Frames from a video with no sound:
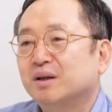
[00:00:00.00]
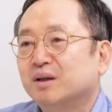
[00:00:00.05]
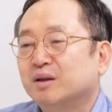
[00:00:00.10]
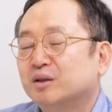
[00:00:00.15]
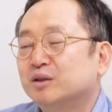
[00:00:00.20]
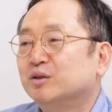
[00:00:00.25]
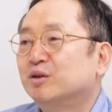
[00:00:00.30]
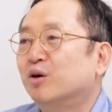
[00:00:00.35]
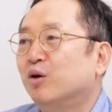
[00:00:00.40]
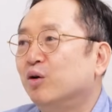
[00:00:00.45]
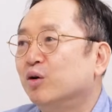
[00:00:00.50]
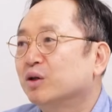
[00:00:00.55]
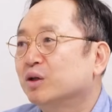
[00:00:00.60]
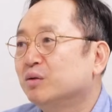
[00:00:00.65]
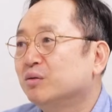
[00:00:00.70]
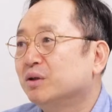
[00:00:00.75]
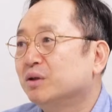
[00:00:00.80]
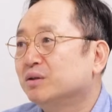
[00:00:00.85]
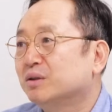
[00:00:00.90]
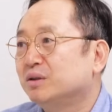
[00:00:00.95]
그거 얻기
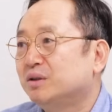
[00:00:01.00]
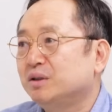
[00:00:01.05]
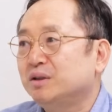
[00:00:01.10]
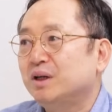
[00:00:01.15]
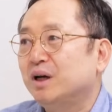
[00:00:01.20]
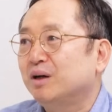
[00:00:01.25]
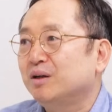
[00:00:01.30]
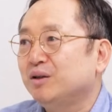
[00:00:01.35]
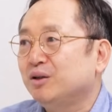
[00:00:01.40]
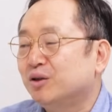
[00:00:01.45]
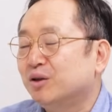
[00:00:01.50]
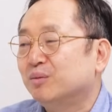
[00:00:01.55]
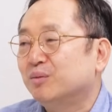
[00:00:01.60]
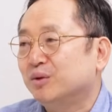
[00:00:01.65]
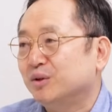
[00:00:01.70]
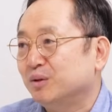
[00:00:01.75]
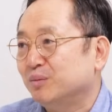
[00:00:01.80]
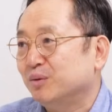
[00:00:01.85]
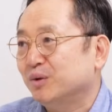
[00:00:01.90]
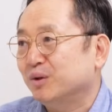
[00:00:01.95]
위해서 시장을
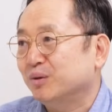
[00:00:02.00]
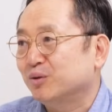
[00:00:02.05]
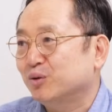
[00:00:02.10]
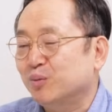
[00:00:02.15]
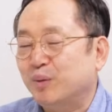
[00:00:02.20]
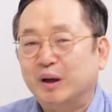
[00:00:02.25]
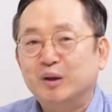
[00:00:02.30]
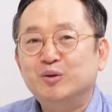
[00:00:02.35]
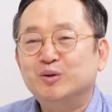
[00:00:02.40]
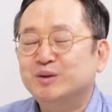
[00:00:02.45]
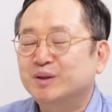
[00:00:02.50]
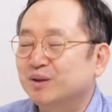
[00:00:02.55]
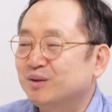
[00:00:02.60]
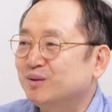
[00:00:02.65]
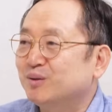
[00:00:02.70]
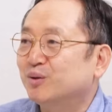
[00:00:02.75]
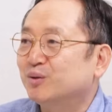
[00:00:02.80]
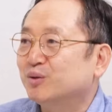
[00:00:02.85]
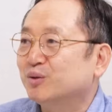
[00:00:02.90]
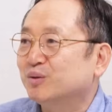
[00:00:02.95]
잃어버리면 또 반도체를
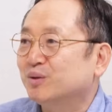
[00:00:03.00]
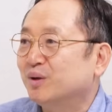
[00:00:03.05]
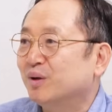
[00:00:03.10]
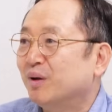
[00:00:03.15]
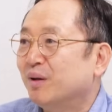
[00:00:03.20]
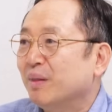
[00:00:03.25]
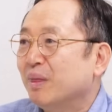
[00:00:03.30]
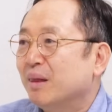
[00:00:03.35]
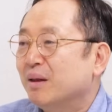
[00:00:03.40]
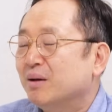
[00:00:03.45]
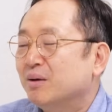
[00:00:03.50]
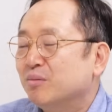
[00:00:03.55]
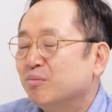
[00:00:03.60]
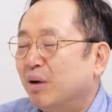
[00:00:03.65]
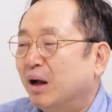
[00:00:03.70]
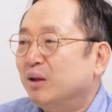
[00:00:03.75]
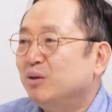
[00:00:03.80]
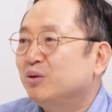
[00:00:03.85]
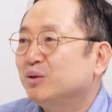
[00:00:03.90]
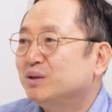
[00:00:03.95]
얻어서
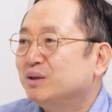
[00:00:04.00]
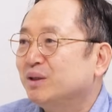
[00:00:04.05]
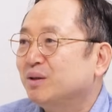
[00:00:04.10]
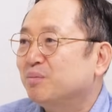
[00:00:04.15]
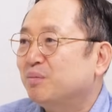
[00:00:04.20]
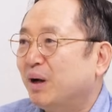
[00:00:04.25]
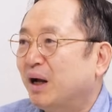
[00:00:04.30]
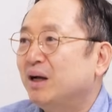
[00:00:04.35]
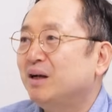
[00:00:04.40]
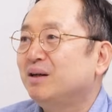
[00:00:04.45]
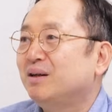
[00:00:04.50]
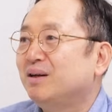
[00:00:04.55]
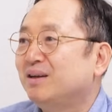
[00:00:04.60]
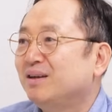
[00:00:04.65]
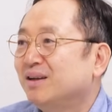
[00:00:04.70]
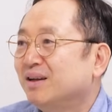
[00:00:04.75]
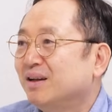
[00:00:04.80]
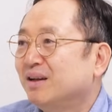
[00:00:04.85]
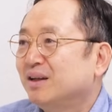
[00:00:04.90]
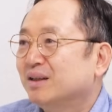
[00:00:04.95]
반도체 팔
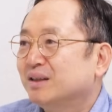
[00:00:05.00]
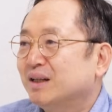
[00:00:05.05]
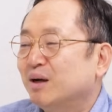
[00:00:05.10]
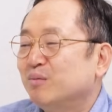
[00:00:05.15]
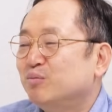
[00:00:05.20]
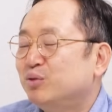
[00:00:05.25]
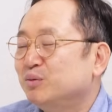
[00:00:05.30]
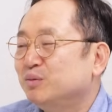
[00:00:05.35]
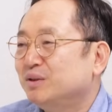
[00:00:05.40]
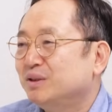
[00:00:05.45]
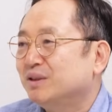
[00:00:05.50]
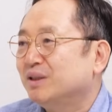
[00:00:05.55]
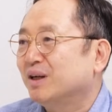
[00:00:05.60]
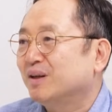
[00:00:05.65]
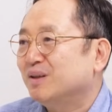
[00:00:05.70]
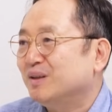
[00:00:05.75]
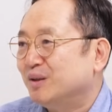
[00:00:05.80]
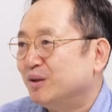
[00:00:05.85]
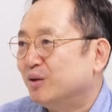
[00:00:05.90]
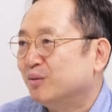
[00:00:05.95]
상품
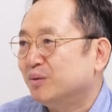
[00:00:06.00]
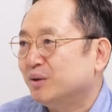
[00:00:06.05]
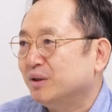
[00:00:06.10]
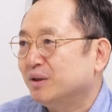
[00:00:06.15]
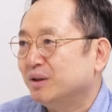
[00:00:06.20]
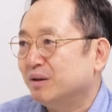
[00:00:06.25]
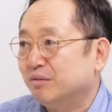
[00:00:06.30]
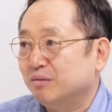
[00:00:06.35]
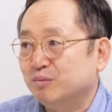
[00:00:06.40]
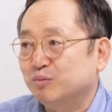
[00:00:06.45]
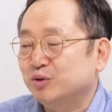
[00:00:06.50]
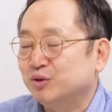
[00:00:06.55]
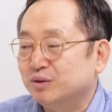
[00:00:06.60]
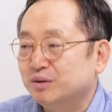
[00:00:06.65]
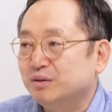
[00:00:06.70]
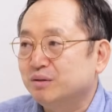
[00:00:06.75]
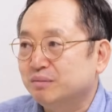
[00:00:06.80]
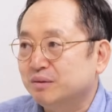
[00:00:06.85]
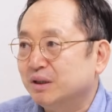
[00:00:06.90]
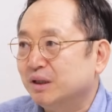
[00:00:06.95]
시장을 잃어버린다면
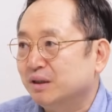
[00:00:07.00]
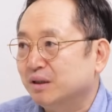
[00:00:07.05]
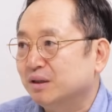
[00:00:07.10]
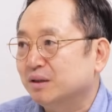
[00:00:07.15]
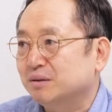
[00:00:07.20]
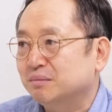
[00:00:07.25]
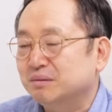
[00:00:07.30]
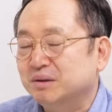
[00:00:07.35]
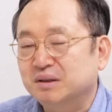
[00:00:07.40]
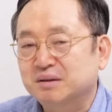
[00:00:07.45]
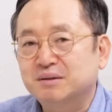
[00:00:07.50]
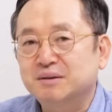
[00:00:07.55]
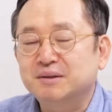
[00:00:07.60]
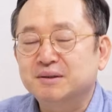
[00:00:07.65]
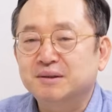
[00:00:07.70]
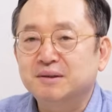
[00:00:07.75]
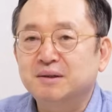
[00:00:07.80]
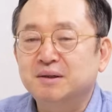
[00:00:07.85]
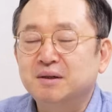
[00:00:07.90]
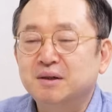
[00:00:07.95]
무슨 의미가 있겠습니까?
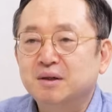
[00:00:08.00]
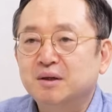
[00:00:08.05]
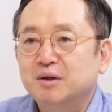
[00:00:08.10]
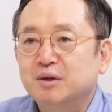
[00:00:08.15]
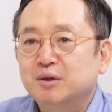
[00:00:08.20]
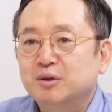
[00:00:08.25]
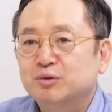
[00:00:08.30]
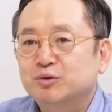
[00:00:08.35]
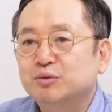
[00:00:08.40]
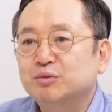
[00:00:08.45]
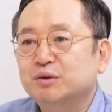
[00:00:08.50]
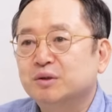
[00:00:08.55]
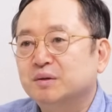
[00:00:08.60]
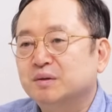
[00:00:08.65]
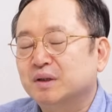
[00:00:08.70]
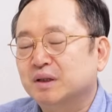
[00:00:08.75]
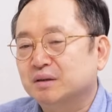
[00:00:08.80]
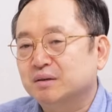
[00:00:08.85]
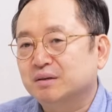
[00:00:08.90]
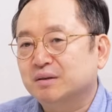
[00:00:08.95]
그러니까 중국
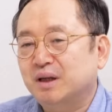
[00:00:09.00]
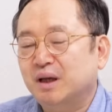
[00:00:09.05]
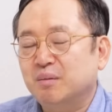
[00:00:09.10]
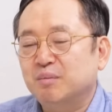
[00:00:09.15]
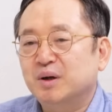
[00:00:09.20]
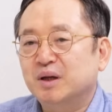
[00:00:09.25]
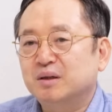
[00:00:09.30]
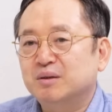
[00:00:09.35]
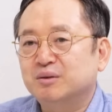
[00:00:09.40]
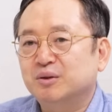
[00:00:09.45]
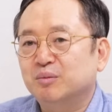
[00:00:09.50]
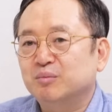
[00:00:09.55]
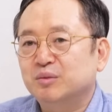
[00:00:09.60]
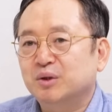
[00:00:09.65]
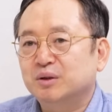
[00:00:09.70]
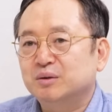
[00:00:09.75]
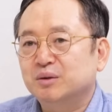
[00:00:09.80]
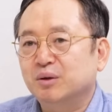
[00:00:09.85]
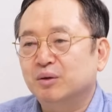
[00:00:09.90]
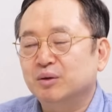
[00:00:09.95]
입장에서는 대만을
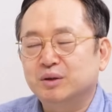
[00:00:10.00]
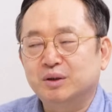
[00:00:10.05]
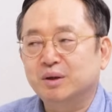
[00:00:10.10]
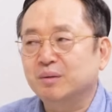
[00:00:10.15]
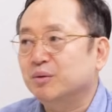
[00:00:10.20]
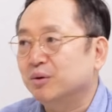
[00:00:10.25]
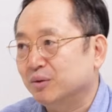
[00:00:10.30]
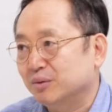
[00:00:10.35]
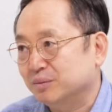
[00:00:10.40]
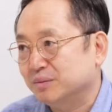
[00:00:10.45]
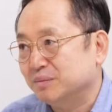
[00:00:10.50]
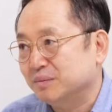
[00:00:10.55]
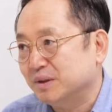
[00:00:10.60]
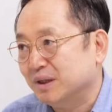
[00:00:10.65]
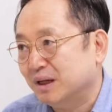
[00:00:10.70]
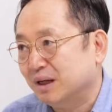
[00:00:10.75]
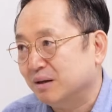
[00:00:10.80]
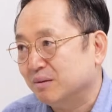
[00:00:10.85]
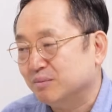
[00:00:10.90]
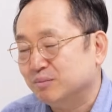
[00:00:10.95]
점령해서 얻을 게 별로
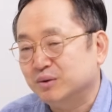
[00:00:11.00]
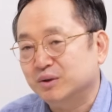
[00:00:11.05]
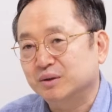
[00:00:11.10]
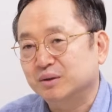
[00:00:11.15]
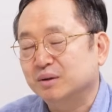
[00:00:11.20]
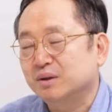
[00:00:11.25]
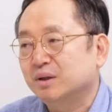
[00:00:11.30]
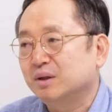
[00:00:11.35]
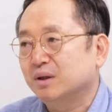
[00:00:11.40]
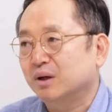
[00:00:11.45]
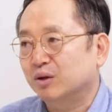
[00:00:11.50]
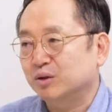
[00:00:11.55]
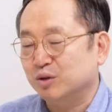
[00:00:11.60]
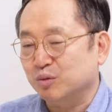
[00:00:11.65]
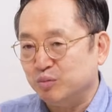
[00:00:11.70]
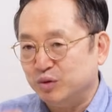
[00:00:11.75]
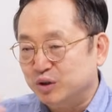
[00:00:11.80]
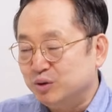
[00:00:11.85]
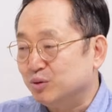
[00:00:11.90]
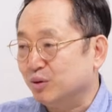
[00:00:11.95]
없습니다. 뭐
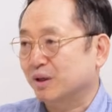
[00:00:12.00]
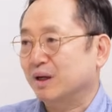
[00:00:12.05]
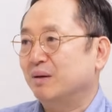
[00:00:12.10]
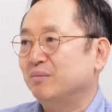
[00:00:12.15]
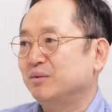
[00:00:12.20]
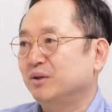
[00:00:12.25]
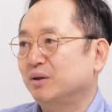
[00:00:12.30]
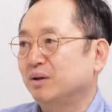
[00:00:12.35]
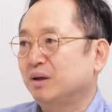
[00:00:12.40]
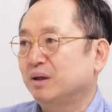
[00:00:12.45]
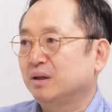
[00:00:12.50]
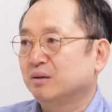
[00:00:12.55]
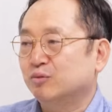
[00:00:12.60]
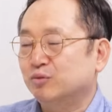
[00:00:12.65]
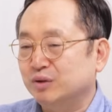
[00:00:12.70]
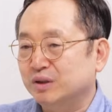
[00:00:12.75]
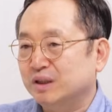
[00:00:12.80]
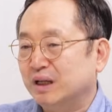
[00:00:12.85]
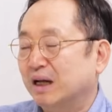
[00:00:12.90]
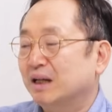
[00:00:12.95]
어떤 민족 감정,
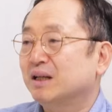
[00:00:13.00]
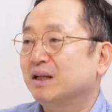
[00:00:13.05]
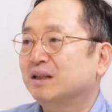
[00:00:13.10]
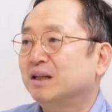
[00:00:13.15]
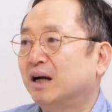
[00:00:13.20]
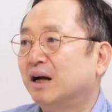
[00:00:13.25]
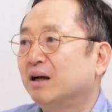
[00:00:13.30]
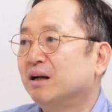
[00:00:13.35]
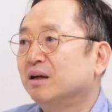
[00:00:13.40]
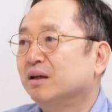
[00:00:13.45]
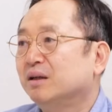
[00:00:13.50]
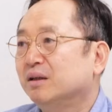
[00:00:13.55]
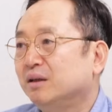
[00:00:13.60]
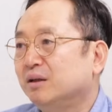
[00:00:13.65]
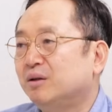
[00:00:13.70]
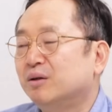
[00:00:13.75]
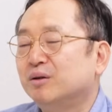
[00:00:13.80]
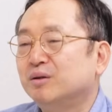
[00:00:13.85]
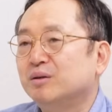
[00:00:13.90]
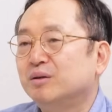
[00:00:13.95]
우린 하나다
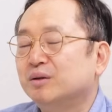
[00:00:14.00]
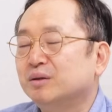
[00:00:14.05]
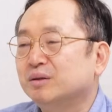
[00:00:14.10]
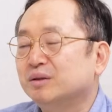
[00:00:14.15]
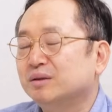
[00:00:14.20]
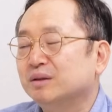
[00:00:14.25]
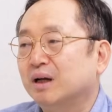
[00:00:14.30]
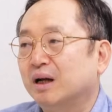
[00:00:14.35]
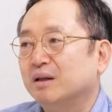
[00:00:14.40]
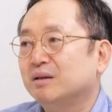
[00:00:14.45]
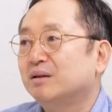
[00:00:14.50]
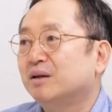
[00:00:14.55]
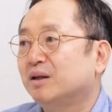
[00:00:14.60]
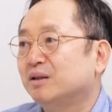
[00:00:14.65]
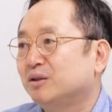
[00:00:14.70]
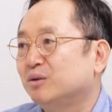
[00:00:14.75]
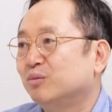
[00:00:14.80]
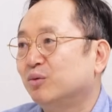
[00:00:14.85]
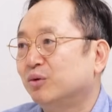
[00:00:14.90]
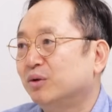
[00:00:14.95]
이런 거는
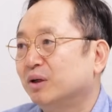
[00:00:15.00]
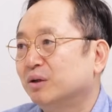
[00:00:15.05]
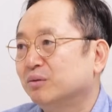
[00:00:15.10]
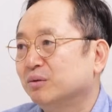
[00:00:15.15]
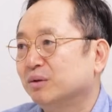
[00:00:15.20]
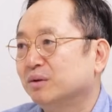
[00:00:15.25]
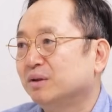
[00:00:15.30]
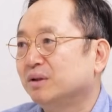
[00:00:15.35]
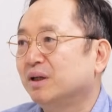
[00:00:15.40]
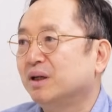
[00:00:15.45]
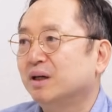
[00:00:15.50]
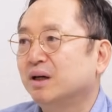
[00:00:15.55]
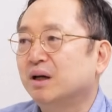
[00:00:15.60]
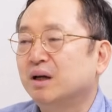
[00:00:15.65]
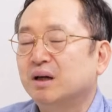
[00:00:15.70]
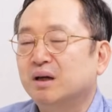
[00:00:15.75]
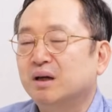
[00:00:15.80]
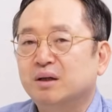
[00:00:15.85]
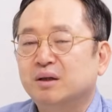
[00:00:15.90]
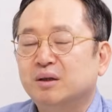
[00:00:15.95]
가능할지 몰라도 그게
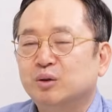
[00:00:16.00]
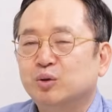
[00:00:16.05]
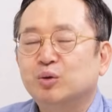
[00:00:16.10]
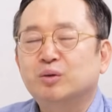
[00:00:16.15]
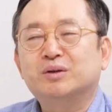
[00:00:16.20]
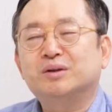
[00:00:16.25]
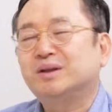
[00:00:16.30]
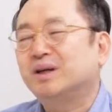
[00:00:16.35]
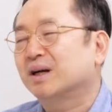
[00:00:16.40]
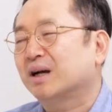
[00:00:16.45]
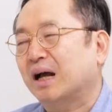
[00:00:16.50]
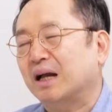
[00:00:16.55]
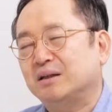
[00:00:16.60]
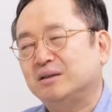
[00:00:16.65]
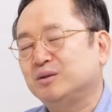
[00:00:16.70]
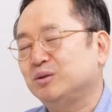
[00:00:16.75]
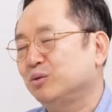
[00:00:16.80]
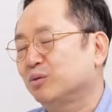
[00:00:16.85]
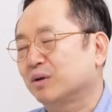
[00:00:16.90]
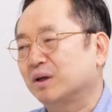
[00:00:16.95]
또 그게
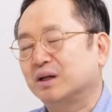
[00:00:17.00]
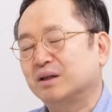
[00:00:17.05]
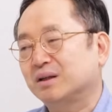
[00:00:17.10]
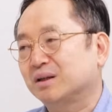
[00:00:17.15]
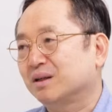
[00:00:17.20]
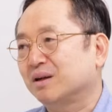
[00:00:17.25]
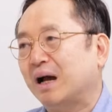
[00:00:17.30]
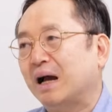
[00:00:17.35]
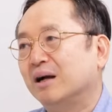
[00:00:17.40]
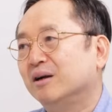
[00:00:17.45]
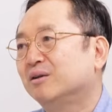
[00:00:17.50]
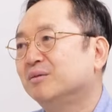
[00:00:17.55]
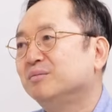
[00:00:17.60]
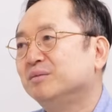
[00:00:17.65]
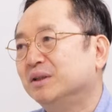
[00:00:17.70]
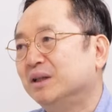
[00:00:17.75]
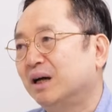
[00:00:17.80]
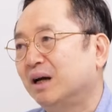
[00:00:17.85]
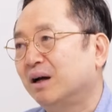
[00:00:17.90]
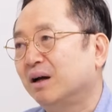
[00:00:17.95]
가지는 효과 그렇게 안
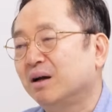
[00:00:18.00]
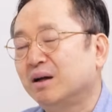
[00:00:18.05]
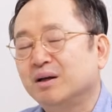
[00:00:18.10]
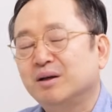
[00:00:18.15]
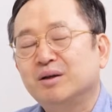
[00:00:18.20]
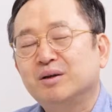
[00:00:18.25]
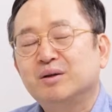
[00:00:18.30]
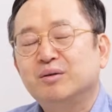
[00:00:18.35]
큽니다. 음.